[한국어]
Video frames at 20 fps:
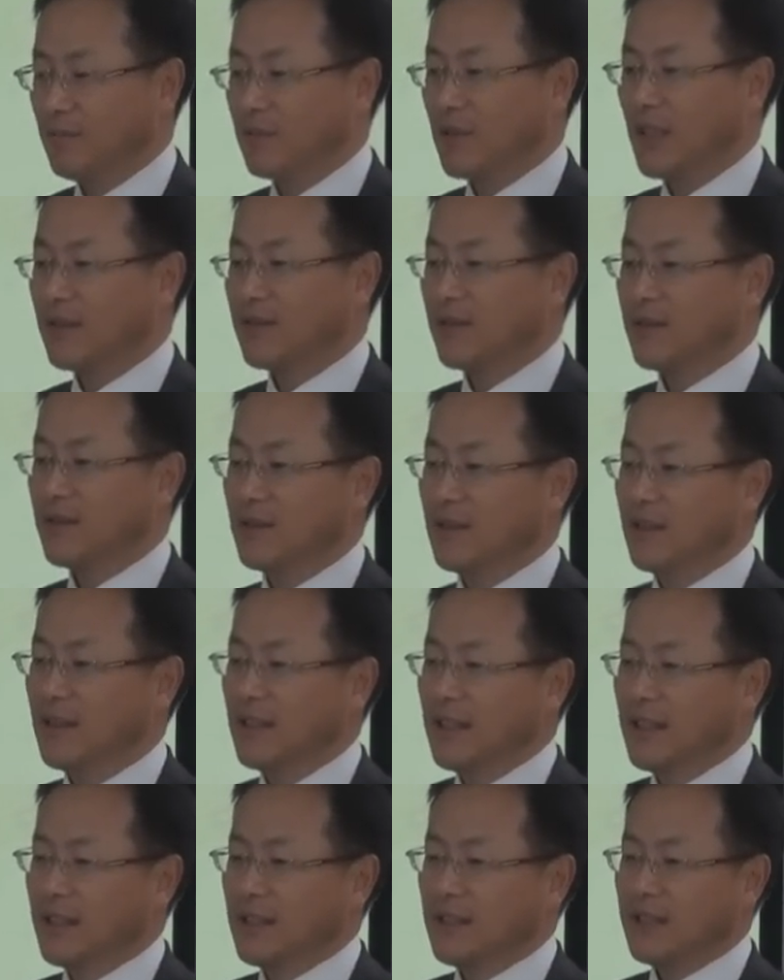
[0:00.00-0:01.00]
플러스
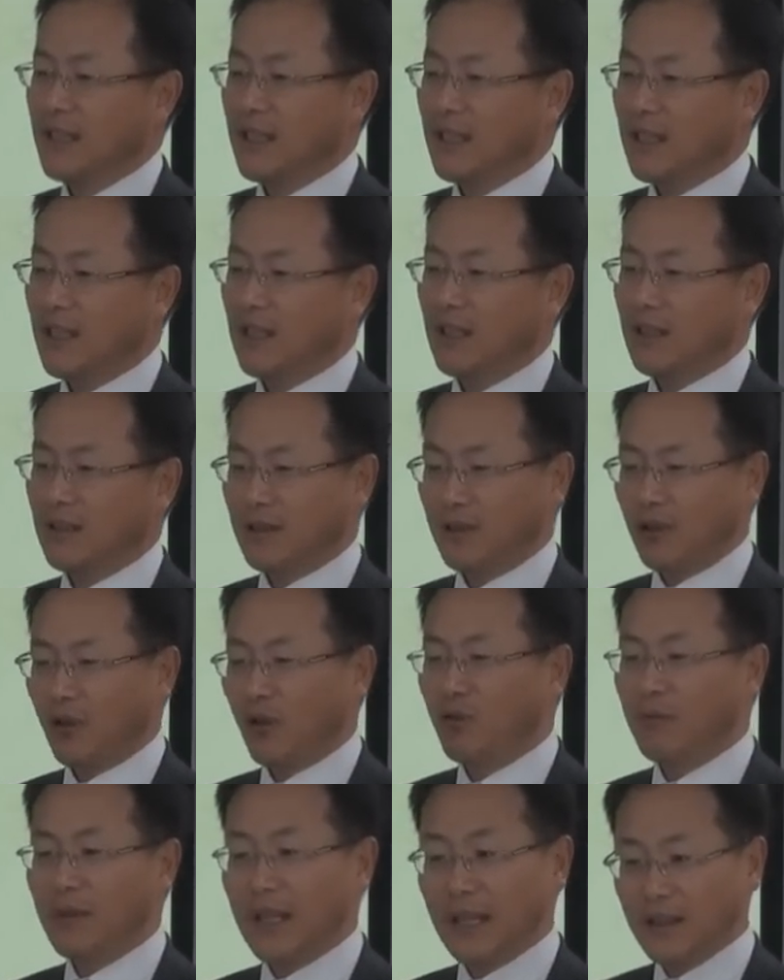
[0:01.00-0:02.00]
제가
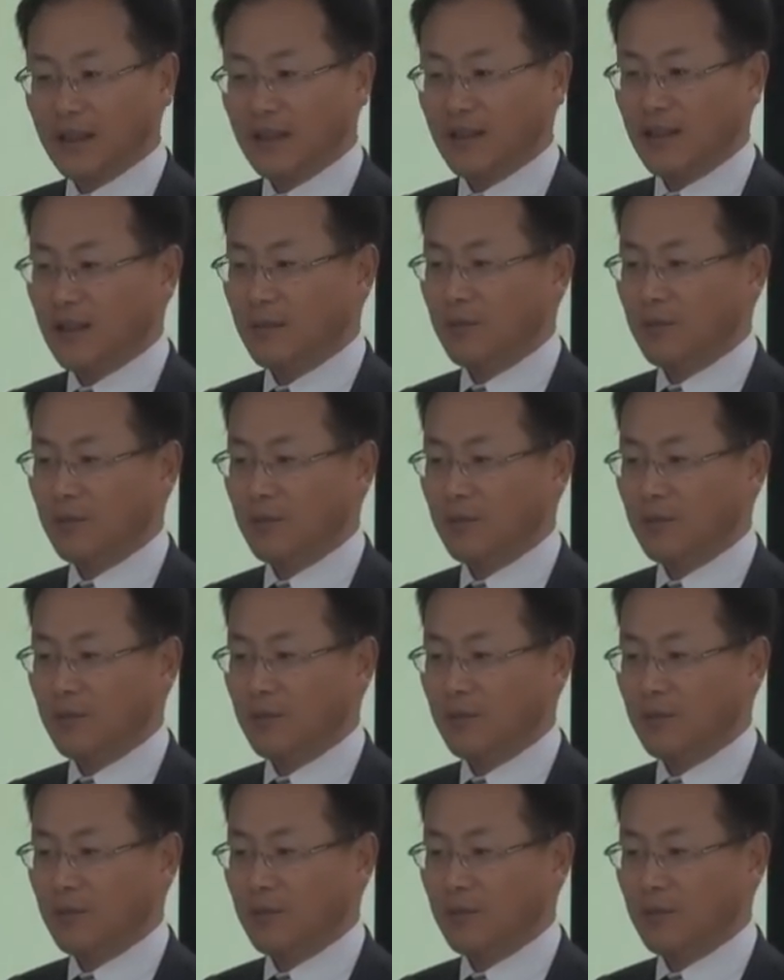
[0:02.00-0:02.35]
경험한